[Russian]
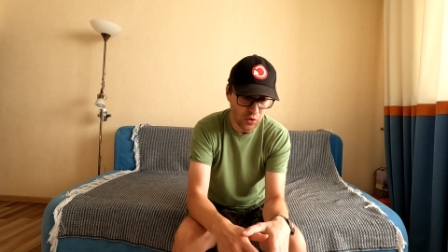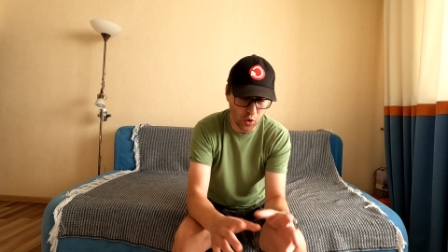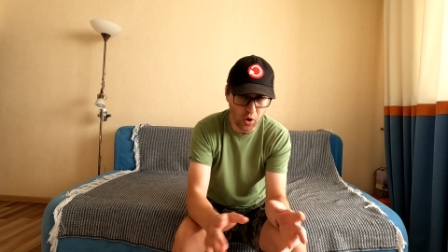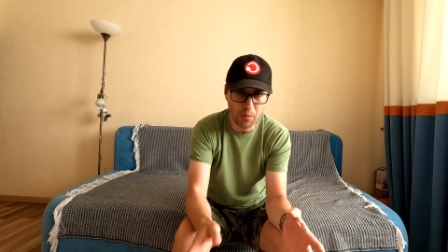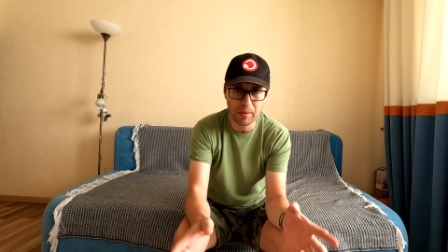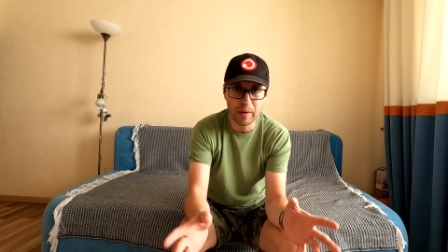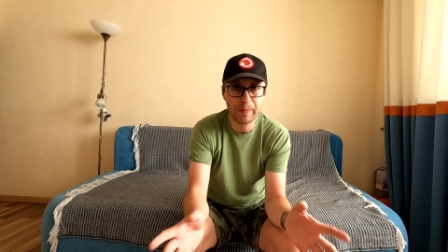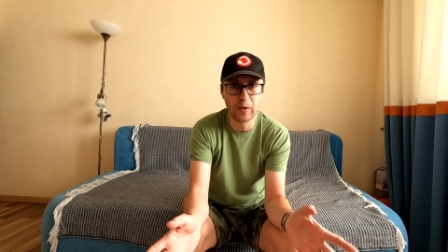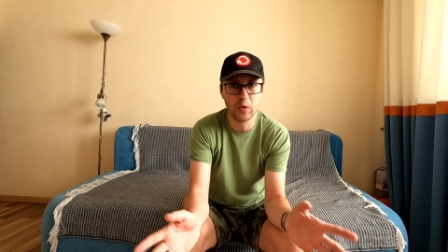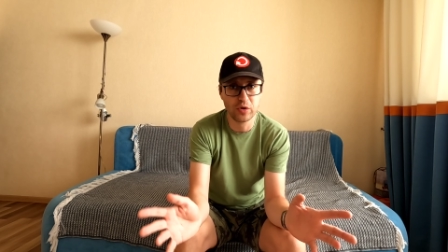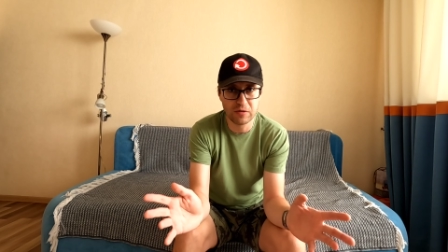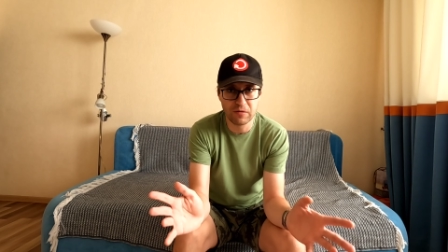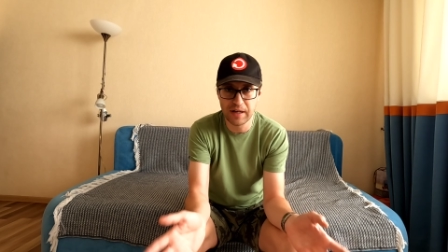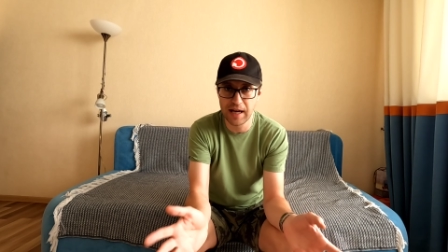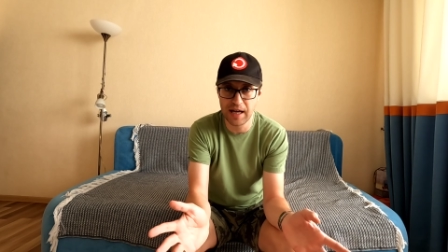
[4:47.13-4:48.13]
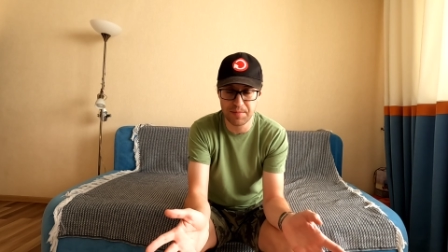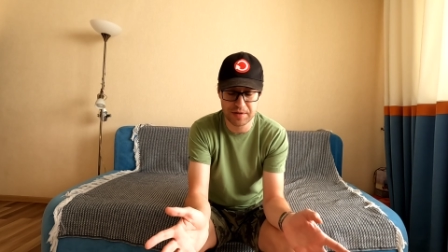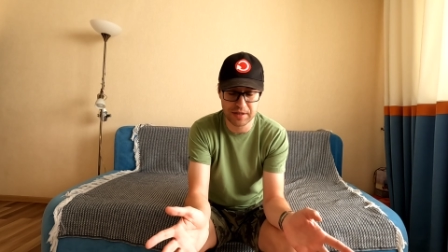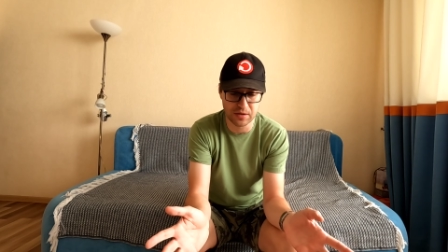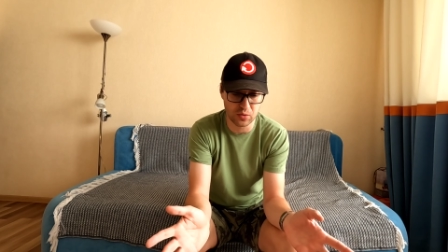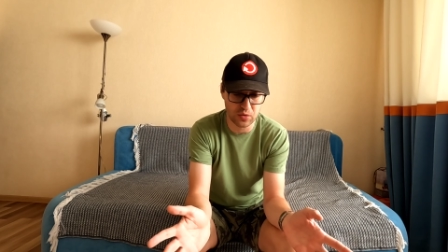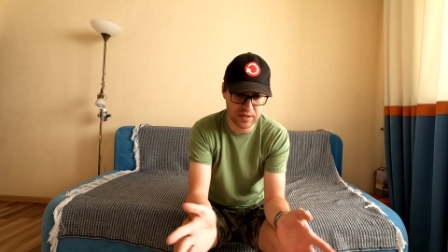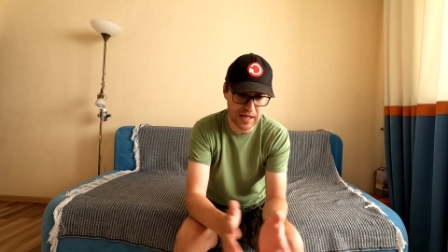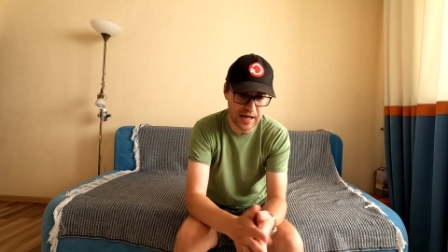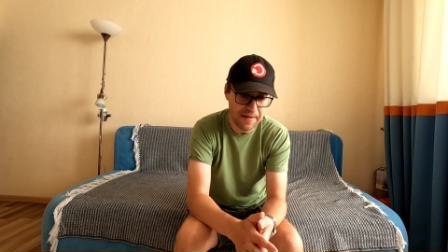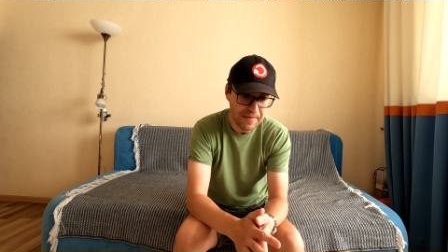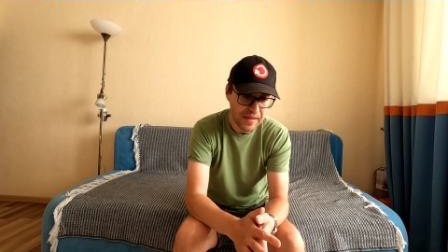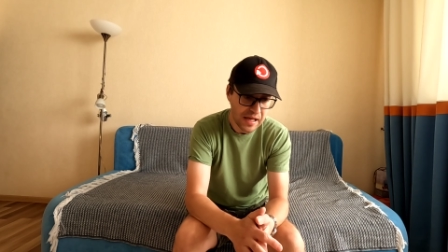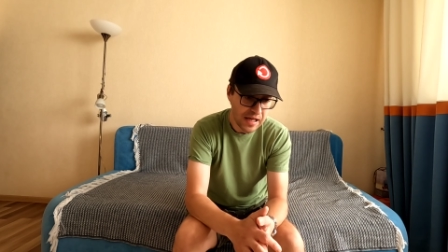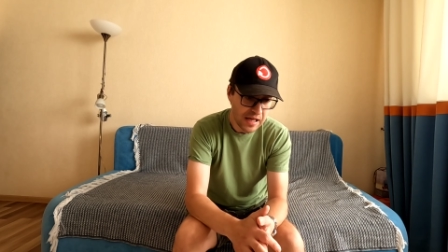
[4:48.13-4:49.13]
Но мы поудивляемся,
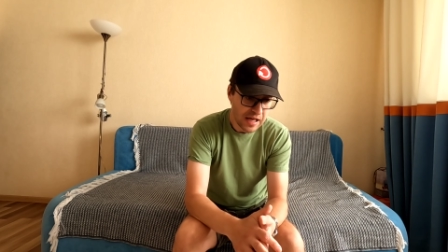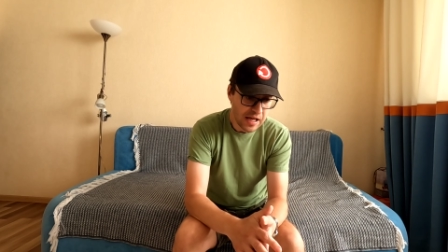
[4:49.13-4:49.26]
друзья.